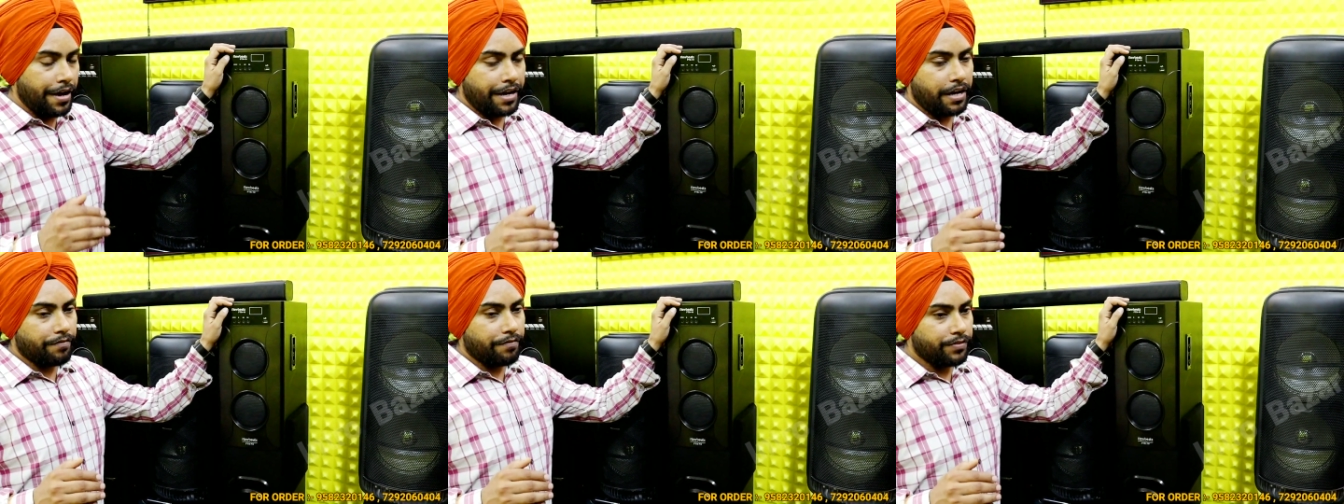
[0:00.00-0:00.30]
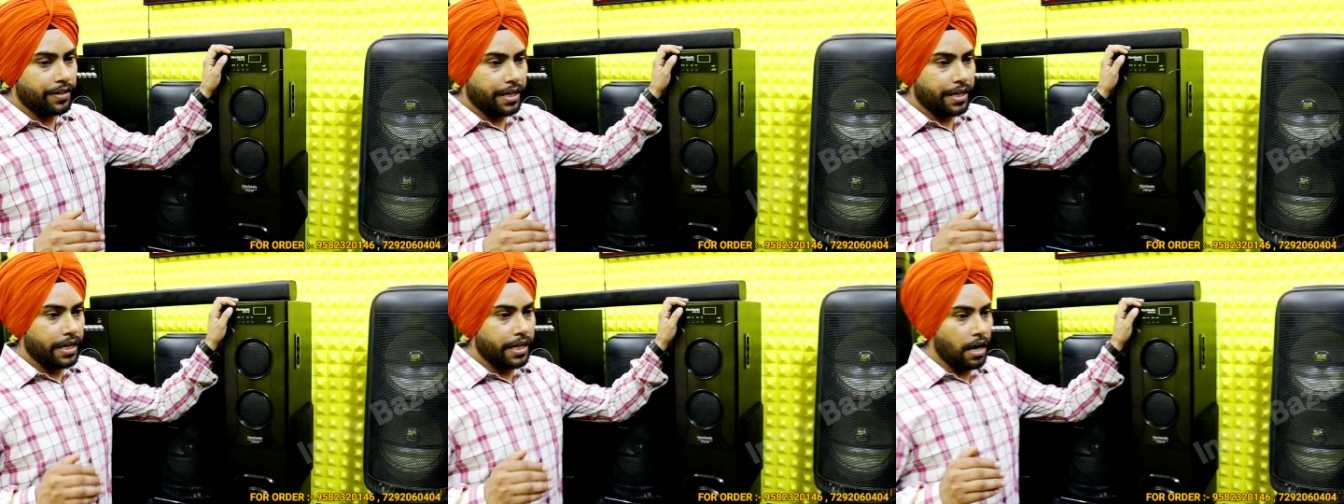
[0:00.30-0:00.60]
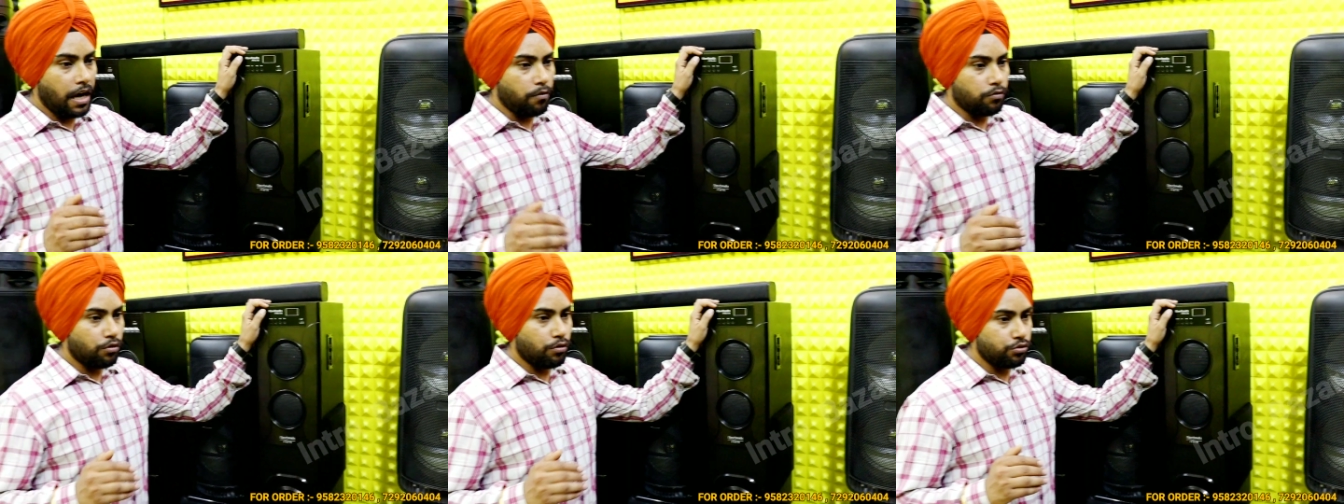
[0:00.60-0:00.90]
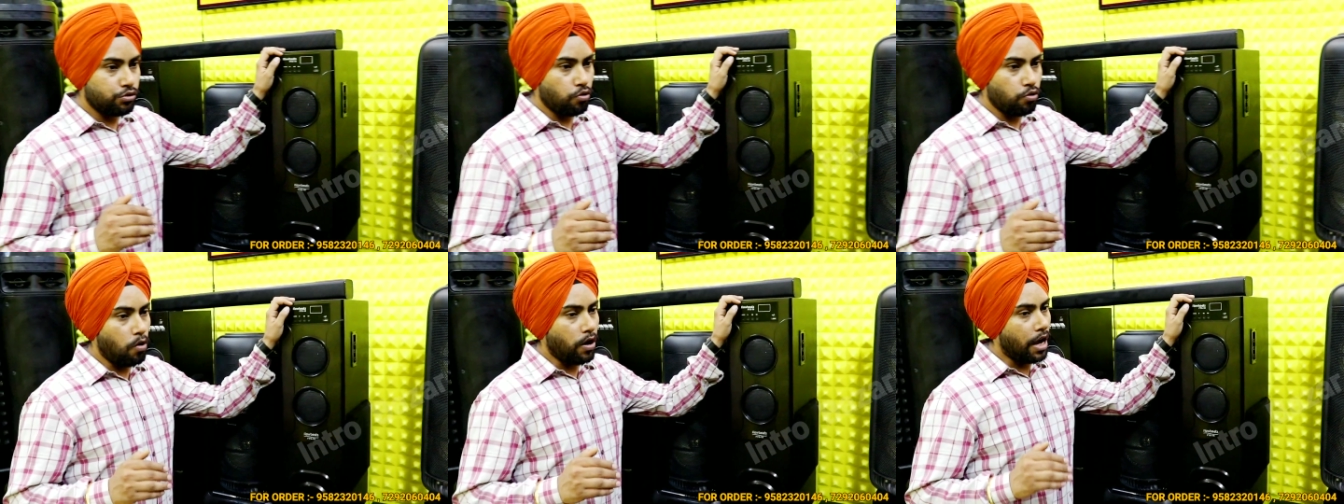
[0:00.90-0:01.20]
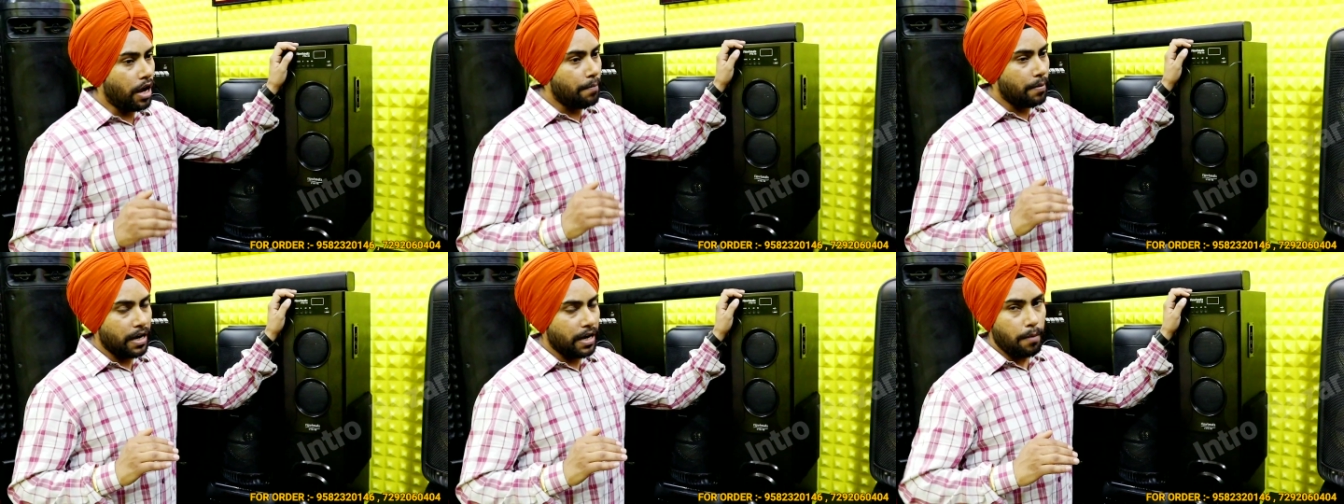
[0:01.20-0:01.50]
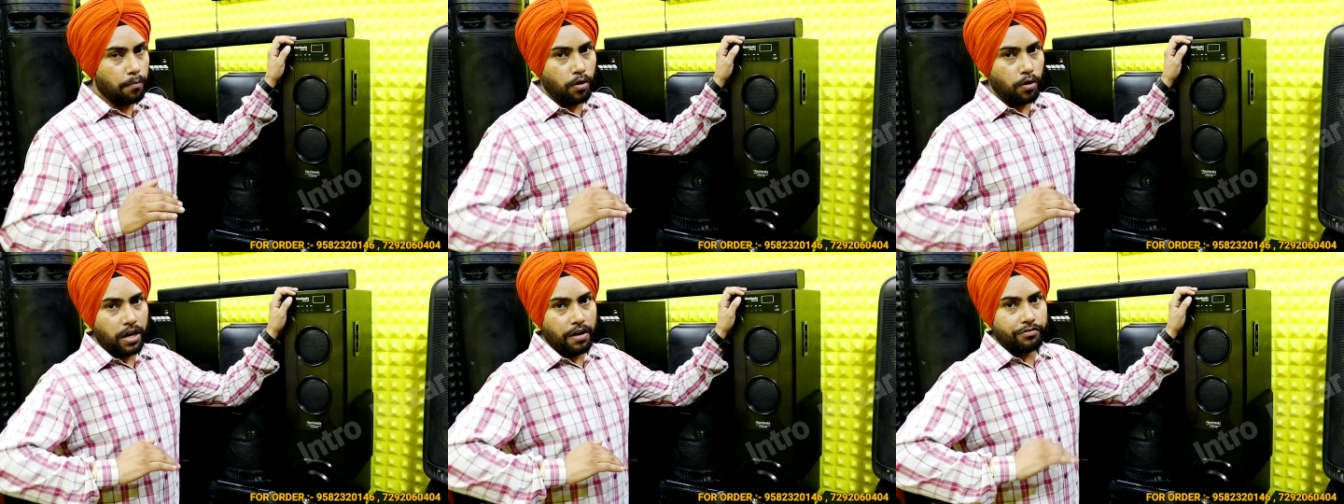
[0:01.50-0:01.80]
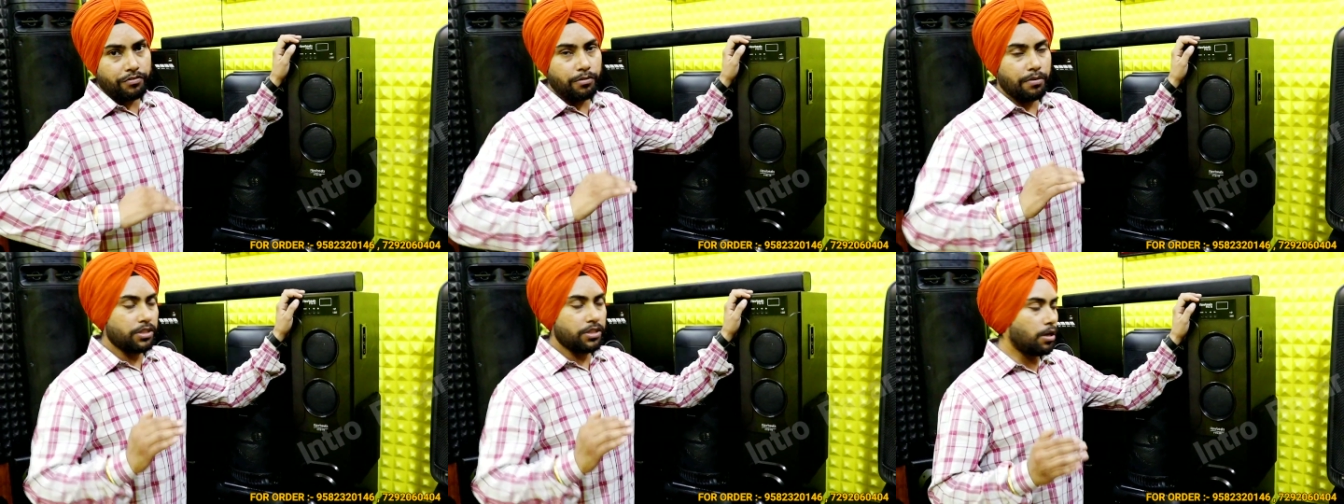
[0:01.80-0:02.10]
एक हफ्ते के लिए आउट ऑफ स्टॉक है बट आपको
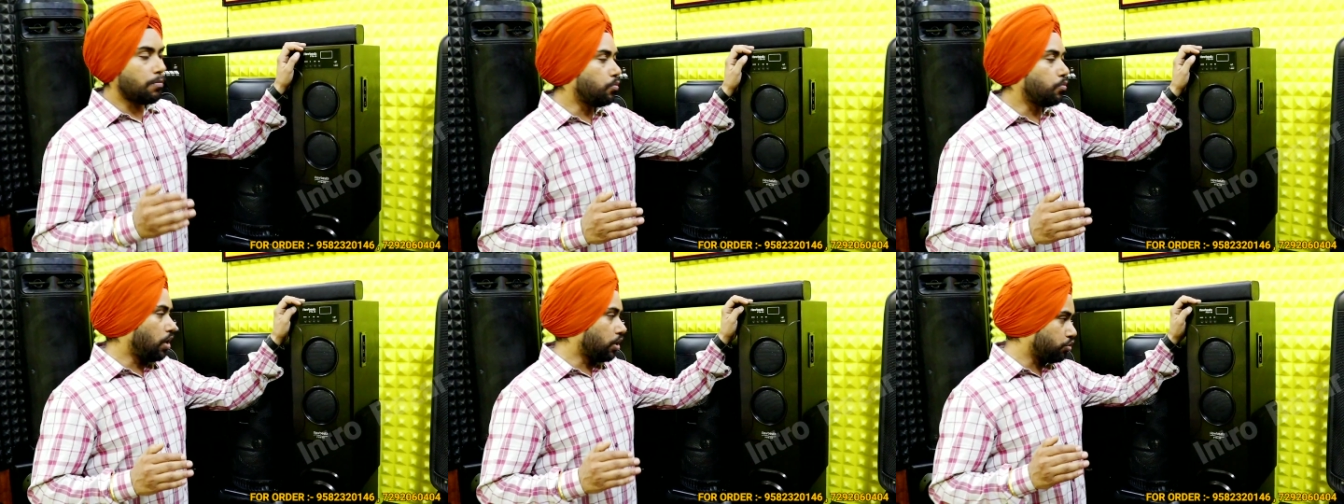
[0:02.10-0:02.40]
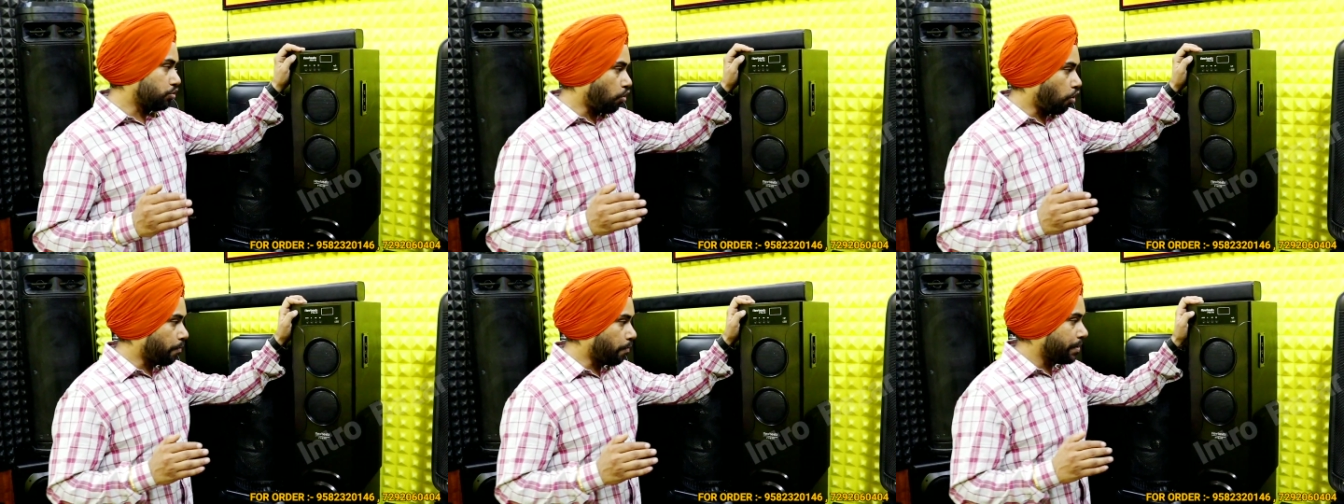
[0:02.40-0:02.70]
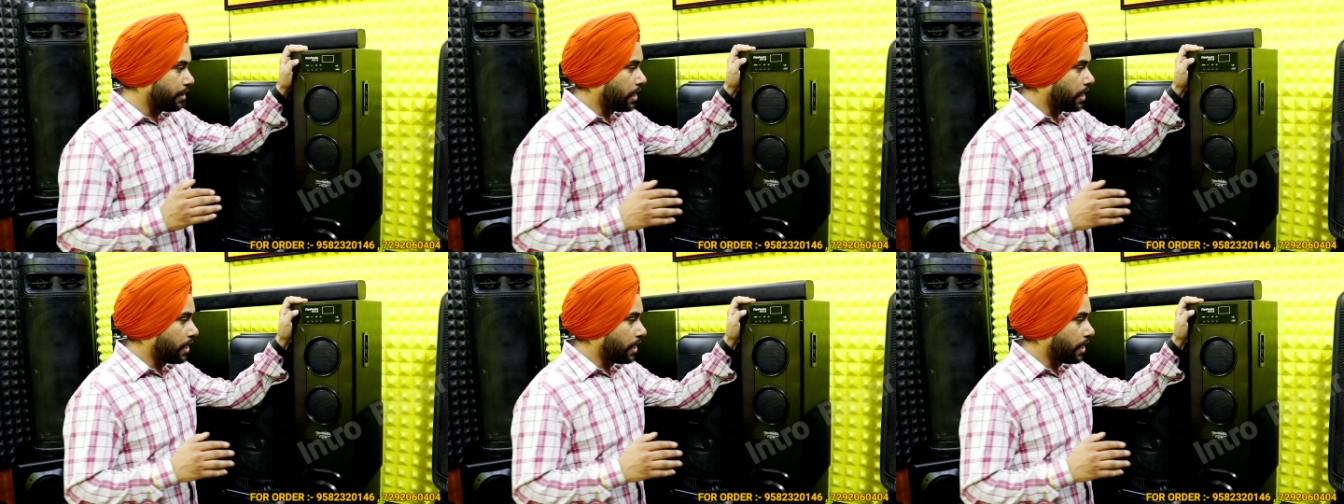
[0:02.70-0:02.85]
एक हफ्ते बाद इसका पूरा स्टॉक